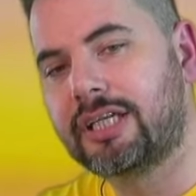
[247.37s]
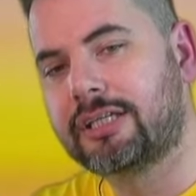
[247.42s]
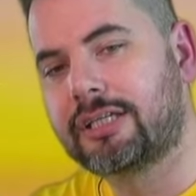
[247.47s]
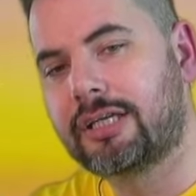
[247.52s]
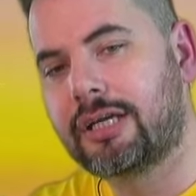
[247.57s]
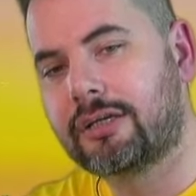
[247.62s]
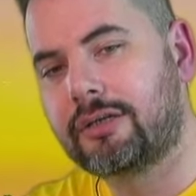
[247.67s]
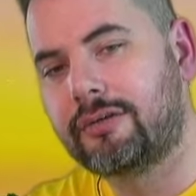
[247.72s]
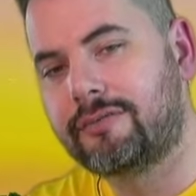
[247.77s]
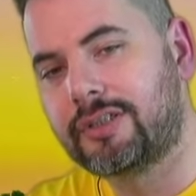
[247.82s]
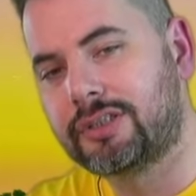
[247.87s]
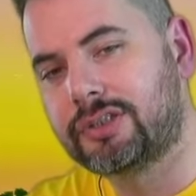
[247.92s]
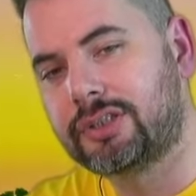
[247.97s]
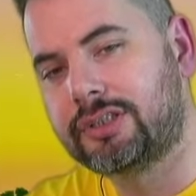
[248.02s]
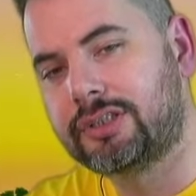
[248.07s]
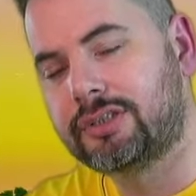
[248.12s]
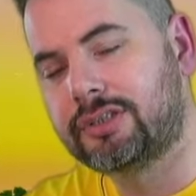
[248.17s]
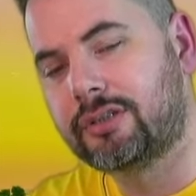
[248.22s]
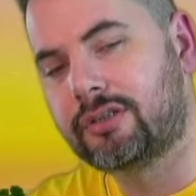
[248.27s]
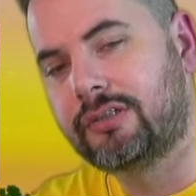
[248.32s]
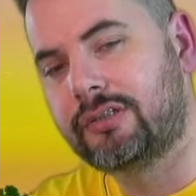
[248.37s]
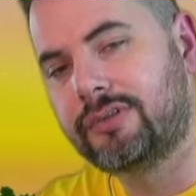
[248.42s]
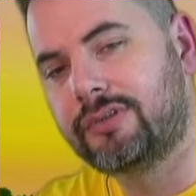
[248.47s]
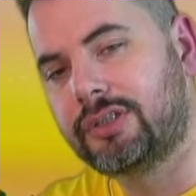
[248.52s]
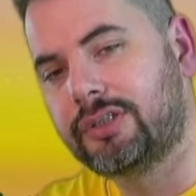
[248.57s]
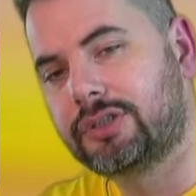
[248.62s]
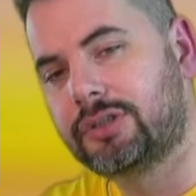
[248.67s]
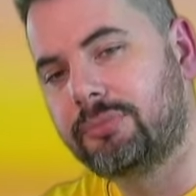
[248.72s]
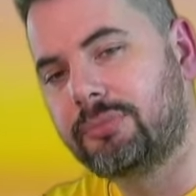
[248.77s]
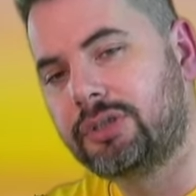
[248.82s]
Krakowa Częstochowy
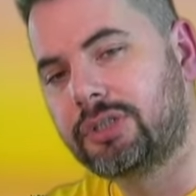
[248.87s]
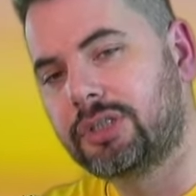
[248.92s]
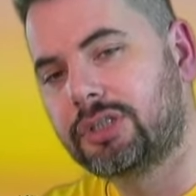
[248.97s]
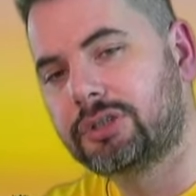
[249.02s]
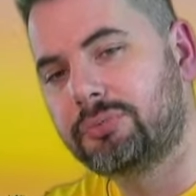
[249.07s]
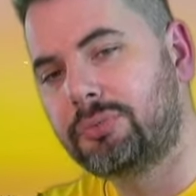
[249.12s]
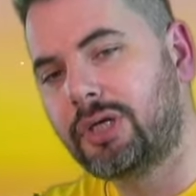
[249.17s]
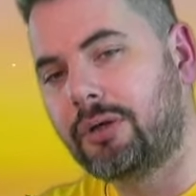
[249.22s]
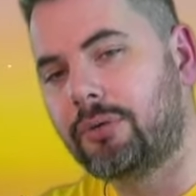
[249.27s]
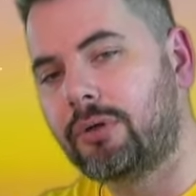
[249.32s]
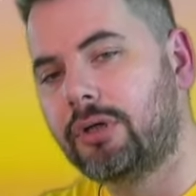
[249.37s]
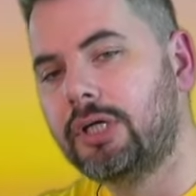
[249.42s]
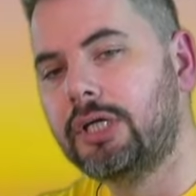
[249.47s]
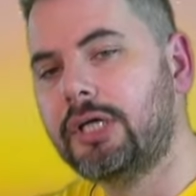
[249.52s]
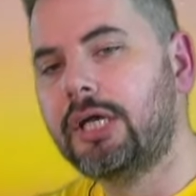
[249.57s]
jeszcze będzie grzmiało,